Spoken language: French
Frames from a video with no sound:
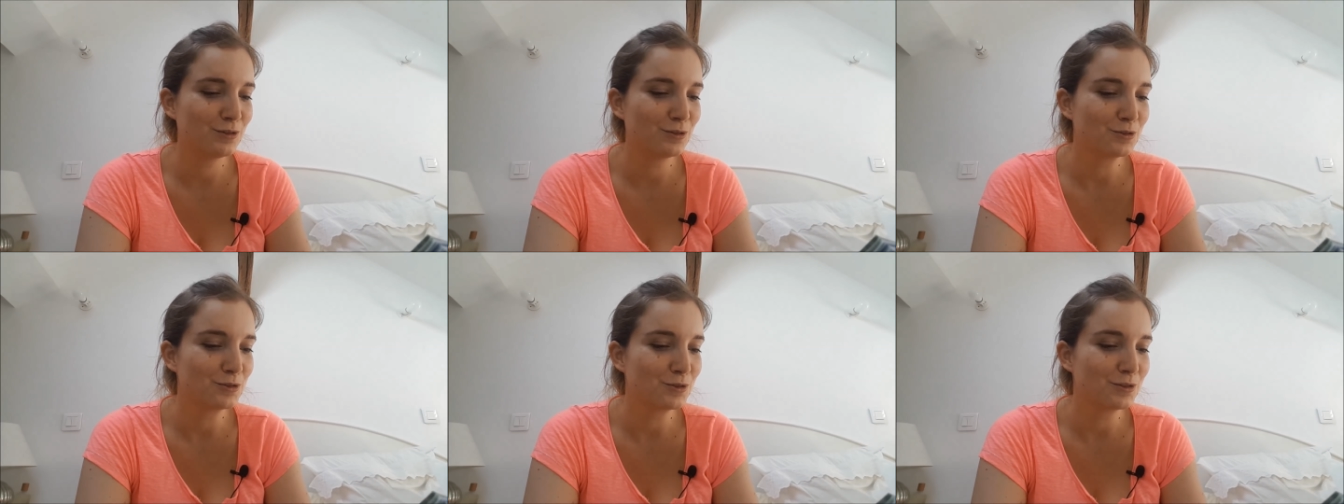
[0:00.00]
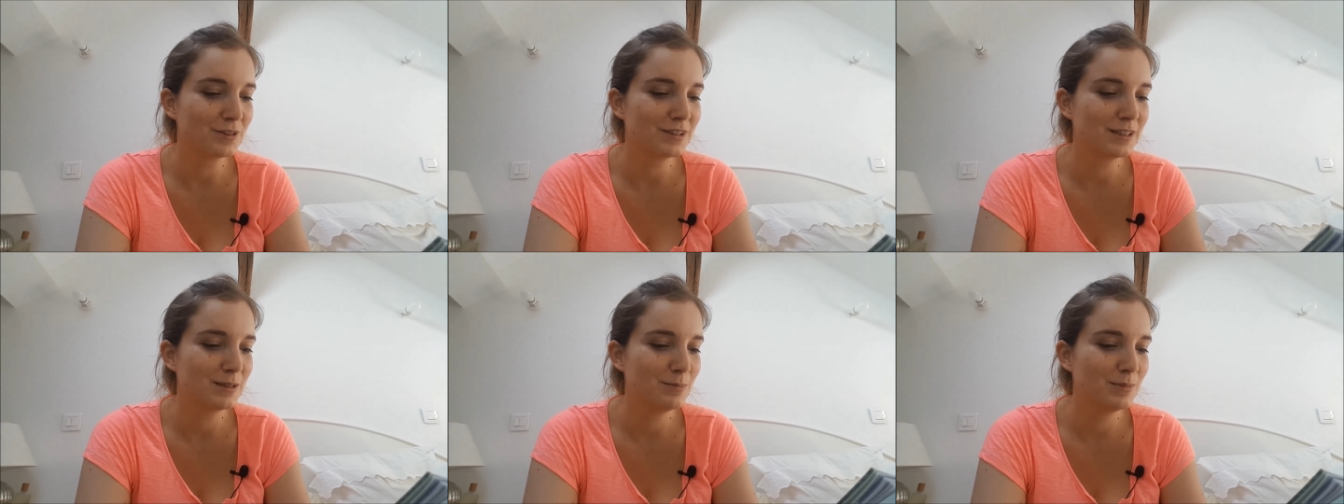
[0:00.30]

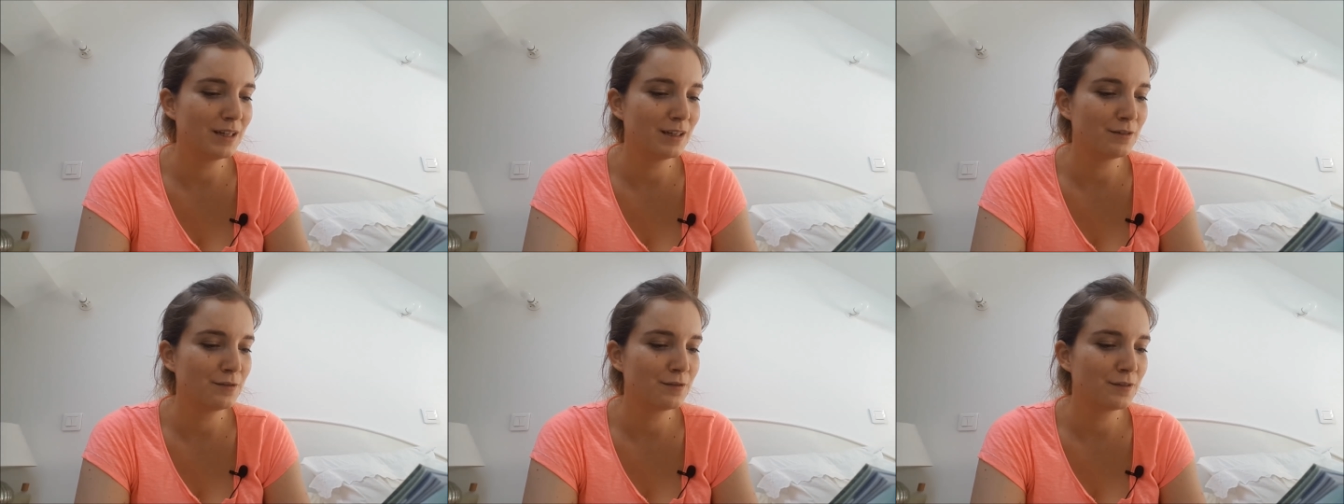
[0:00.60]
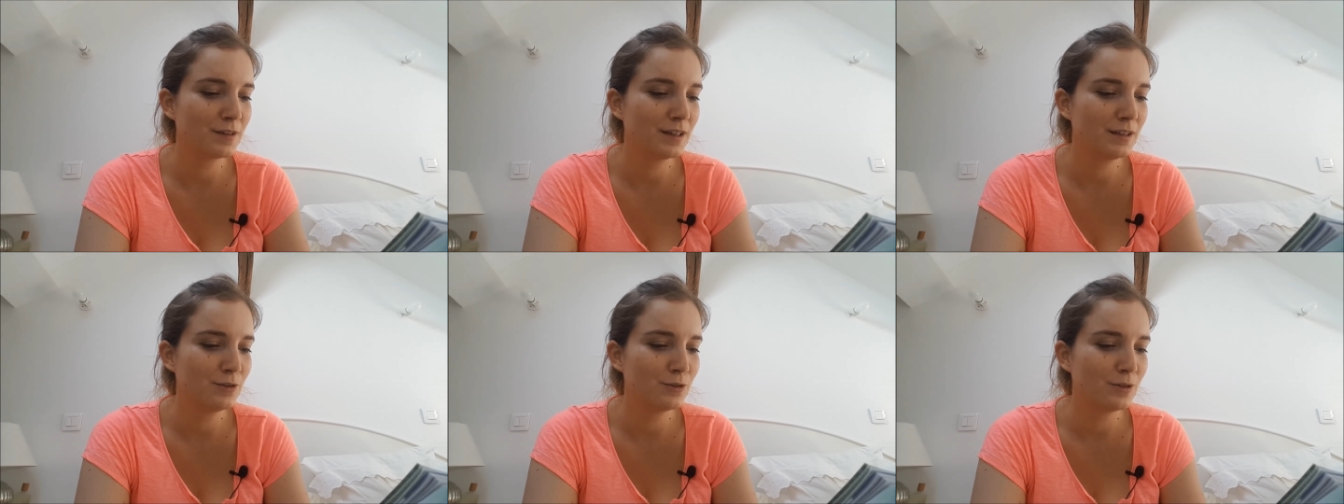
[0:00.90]
tendance et
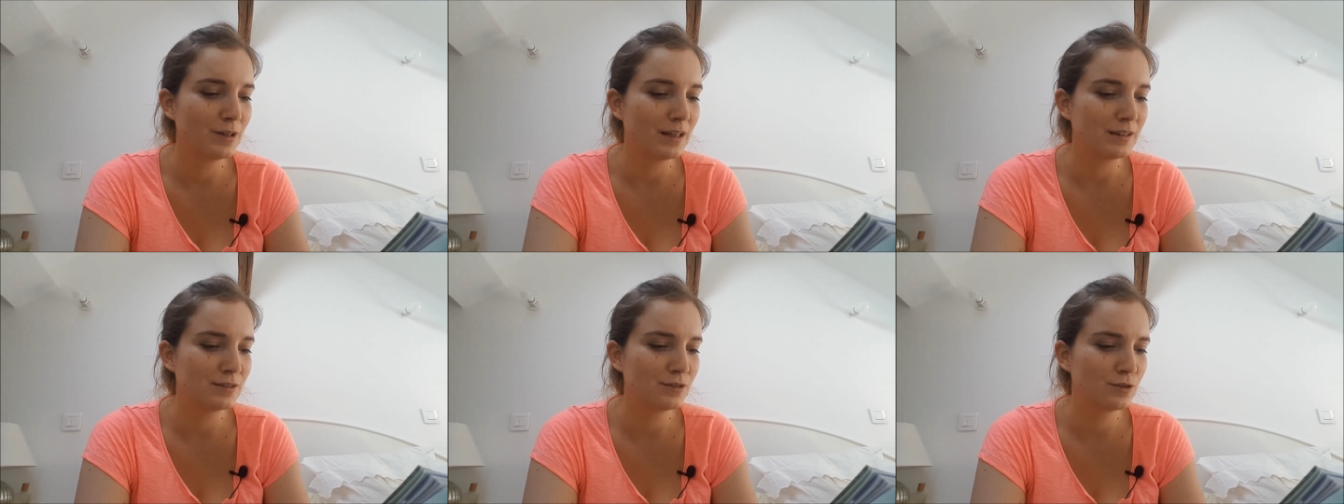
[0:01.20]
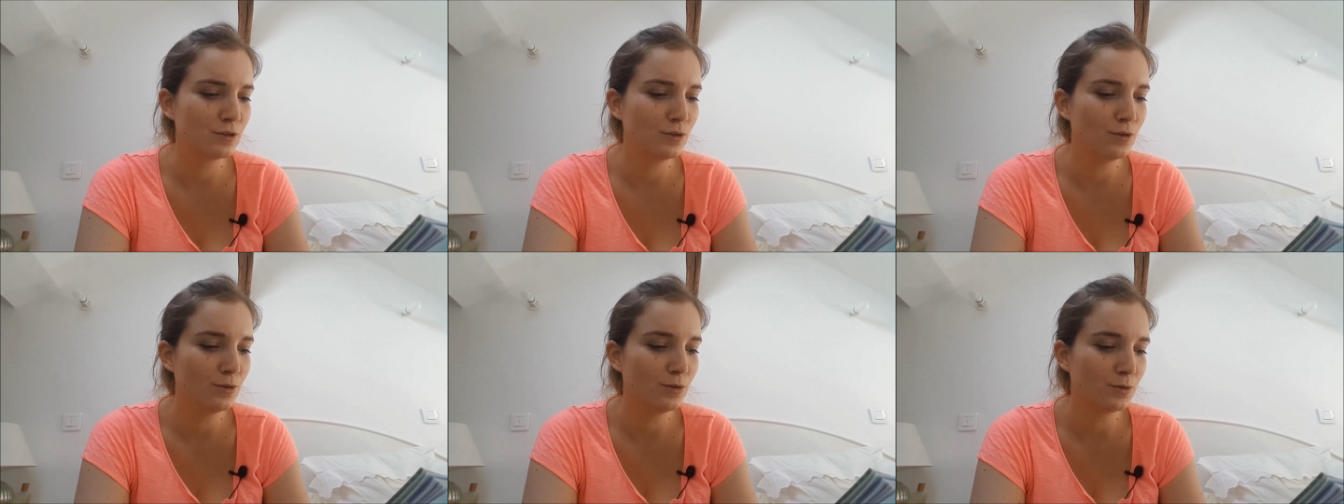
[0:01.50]
bienfaits de la
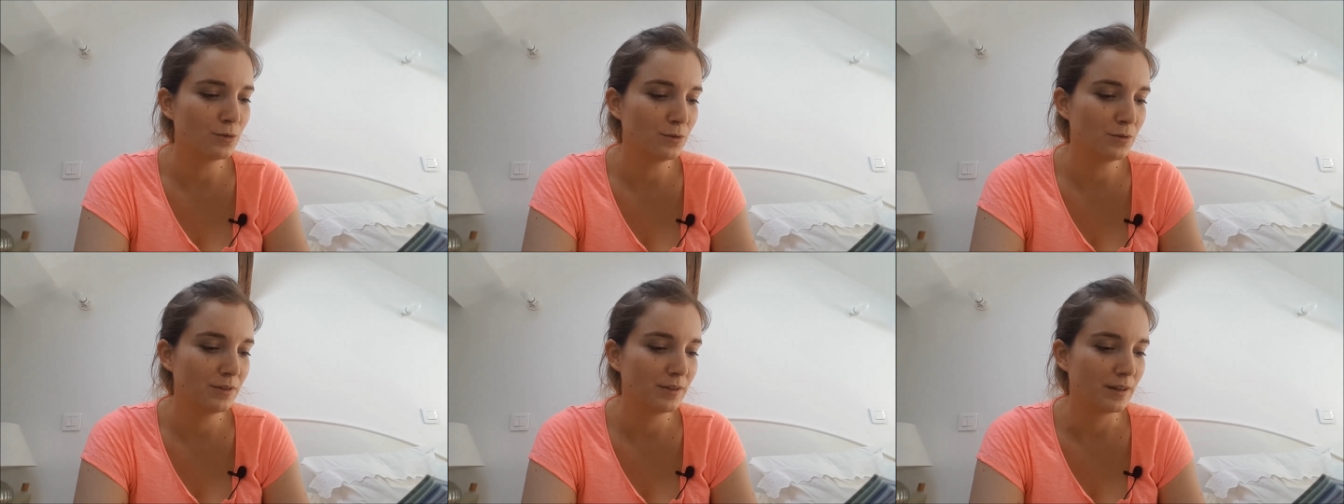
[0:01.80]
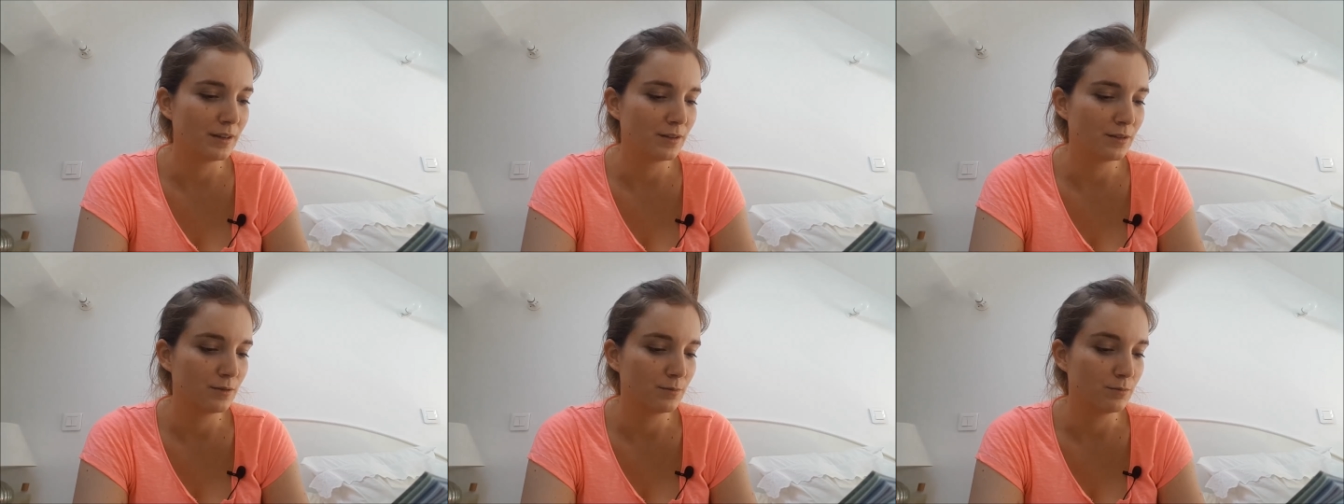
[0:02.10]
slow
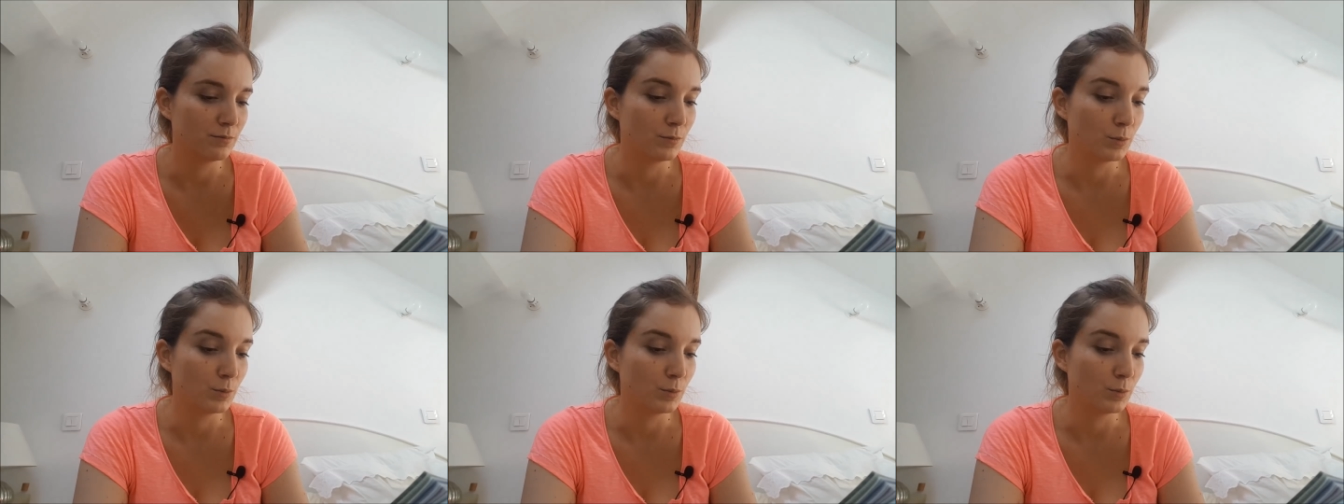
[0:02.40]
grossesse.